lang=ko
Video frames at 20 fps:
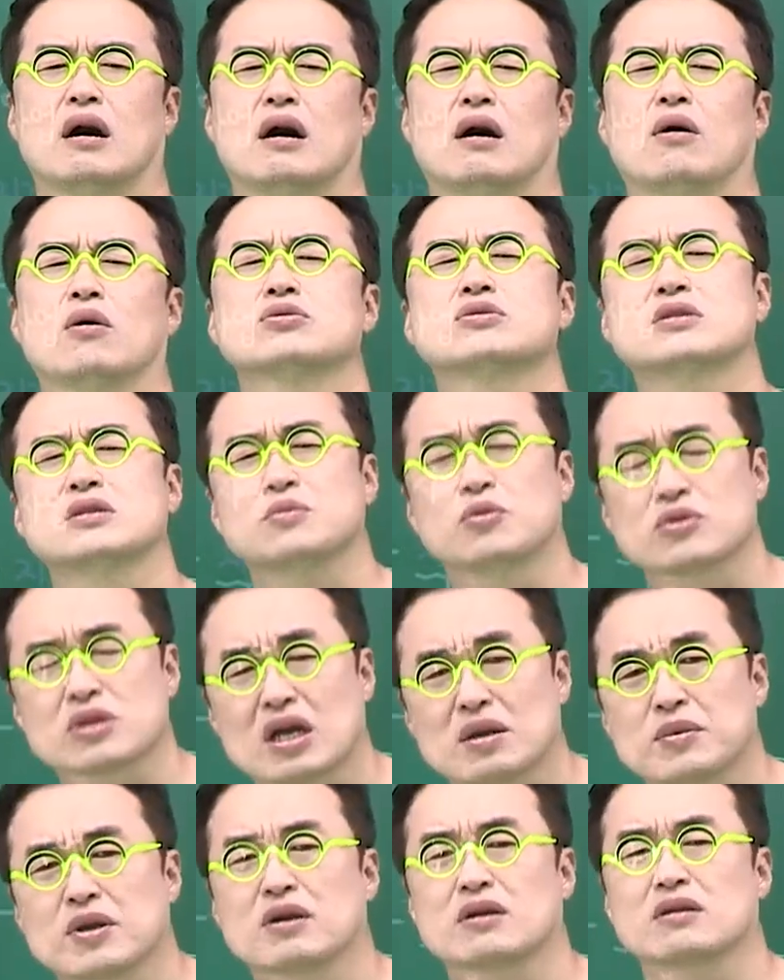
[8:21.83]
어찌
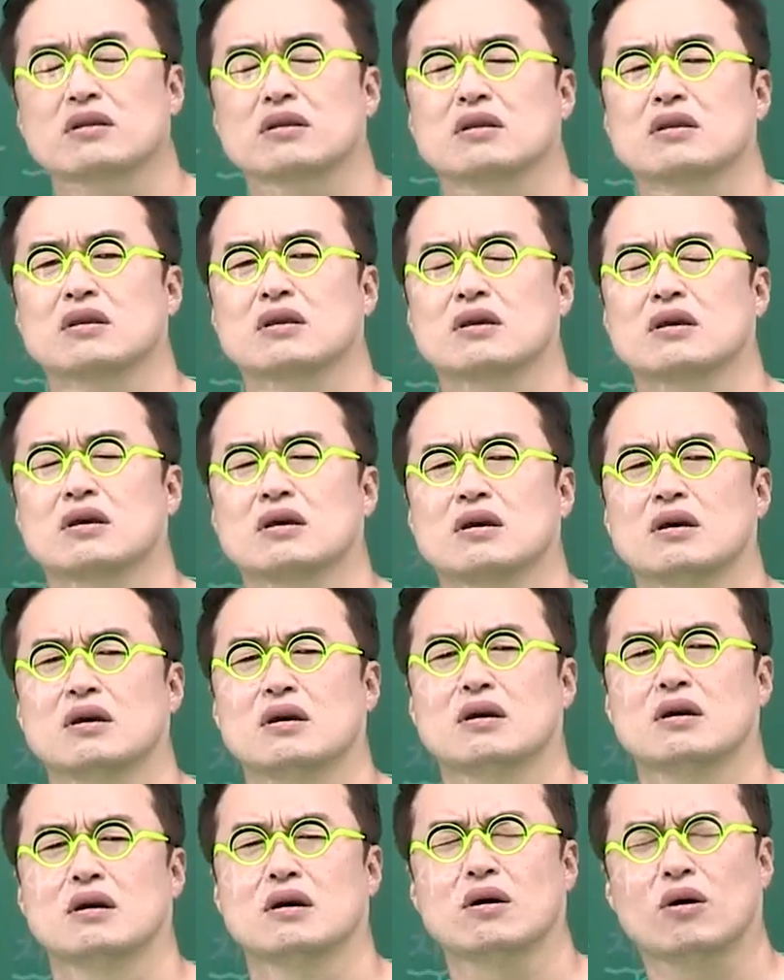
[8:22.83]
본다면
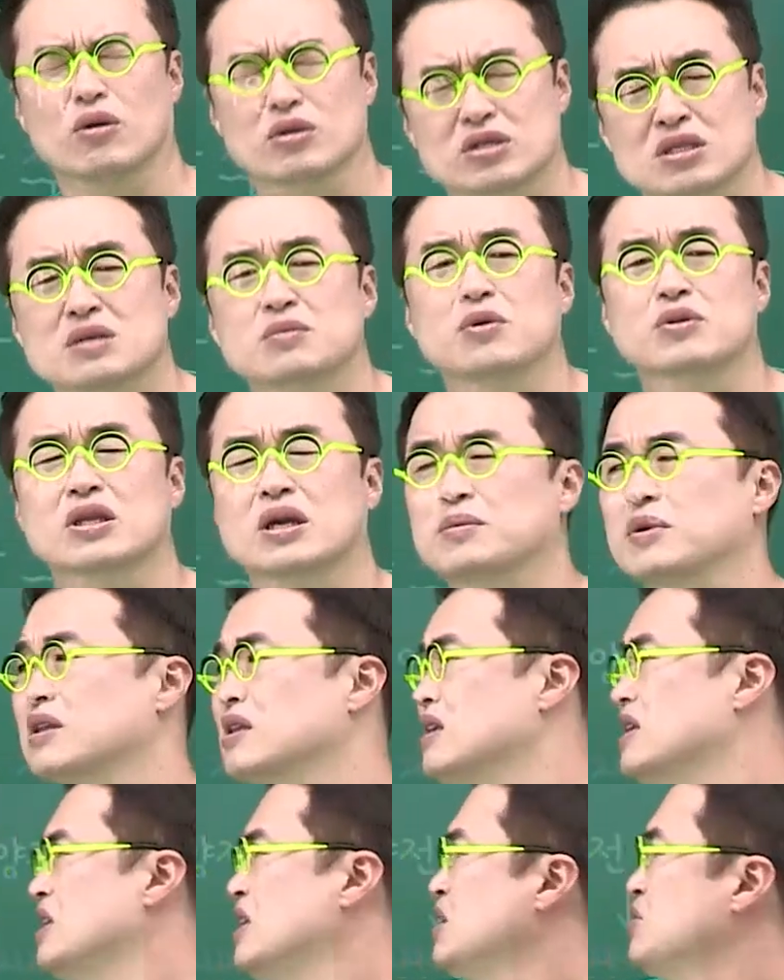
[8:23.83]
어찌
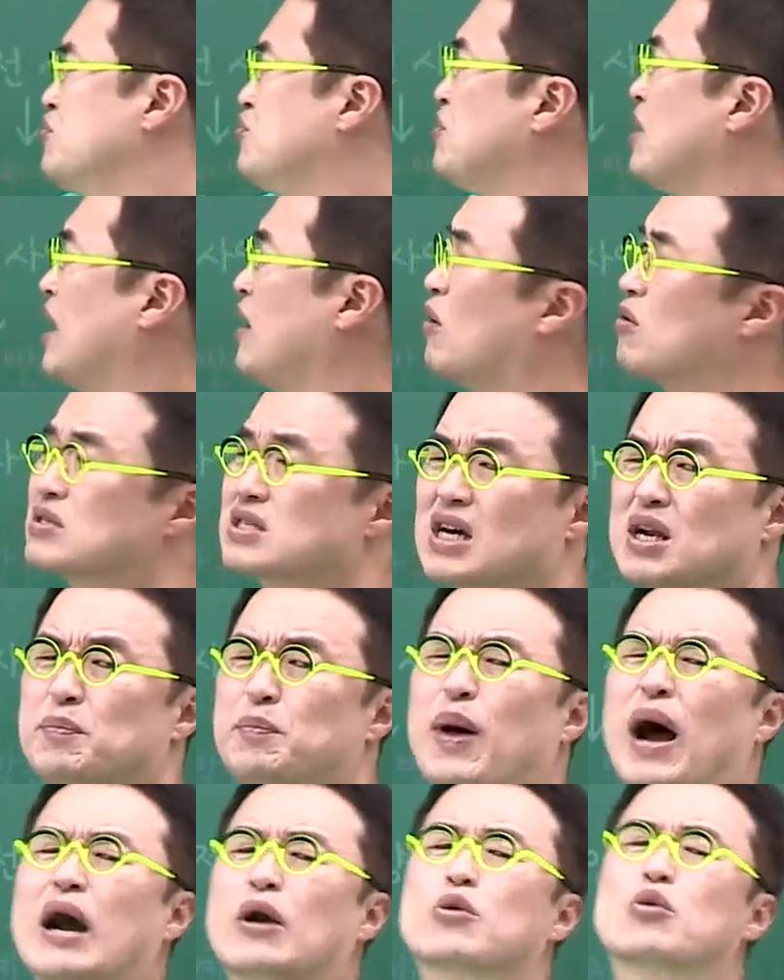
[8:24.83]
본다면 이후의
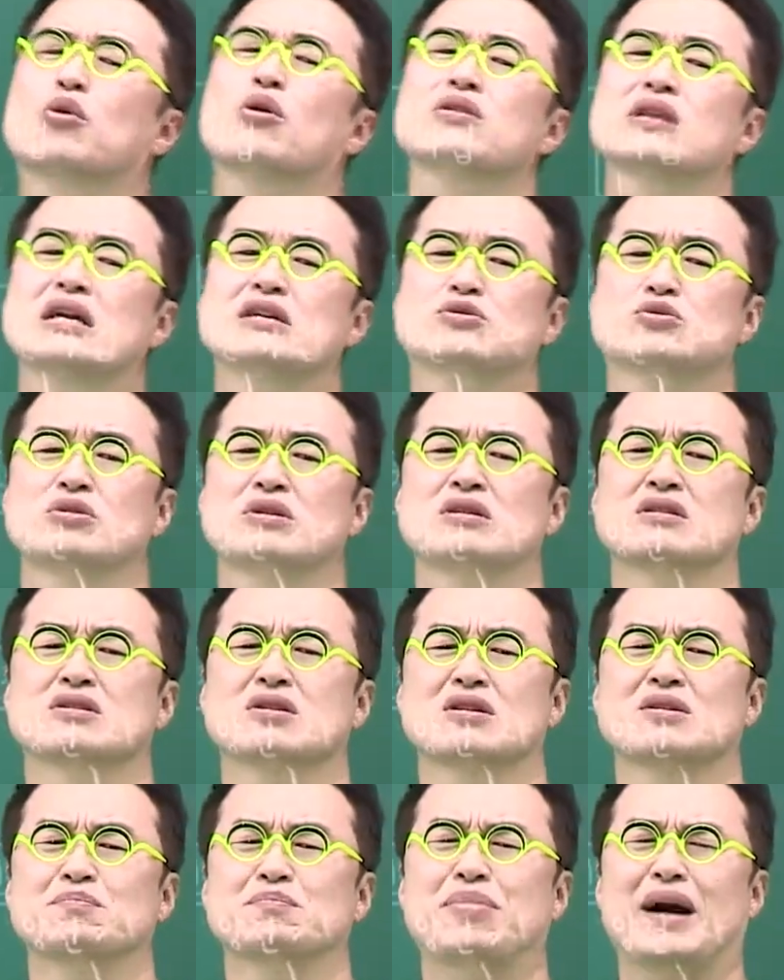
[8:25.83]
역사를 바꿔낼 수 있는
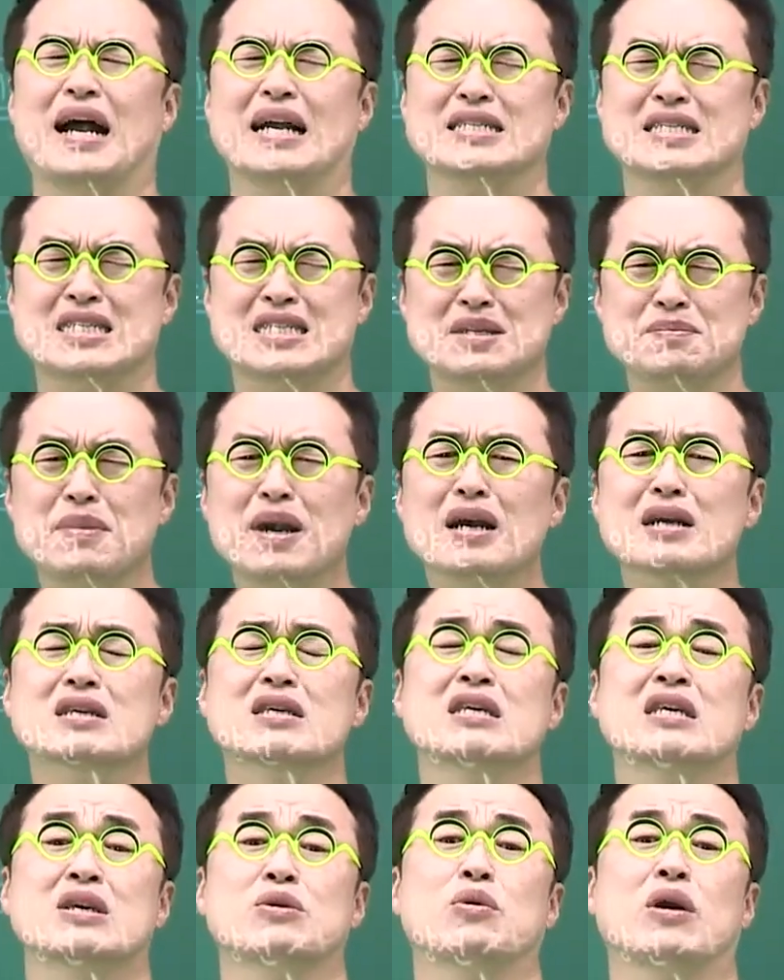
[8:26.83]
저는 마지막
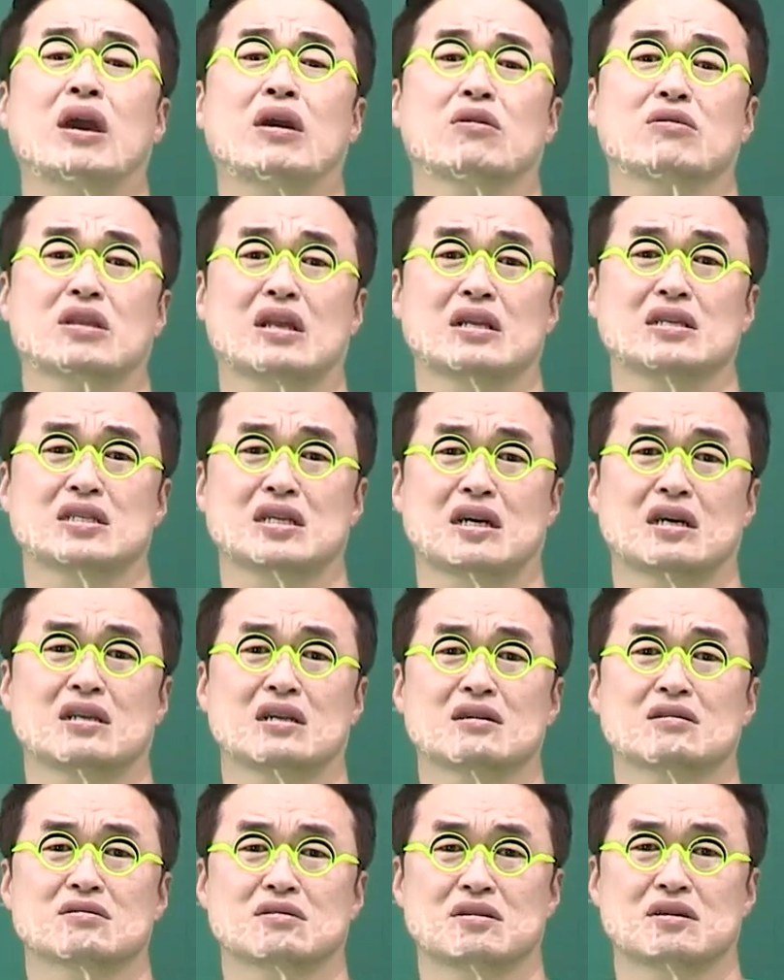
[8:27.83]
기회였다는 생각이
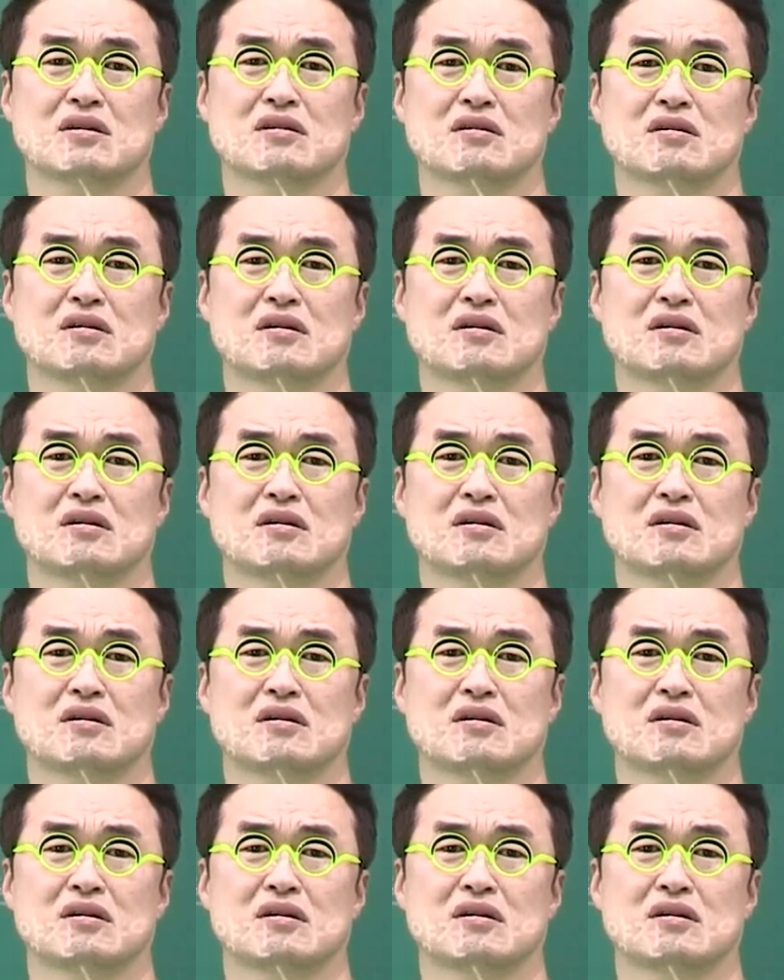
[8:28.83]
들거든요.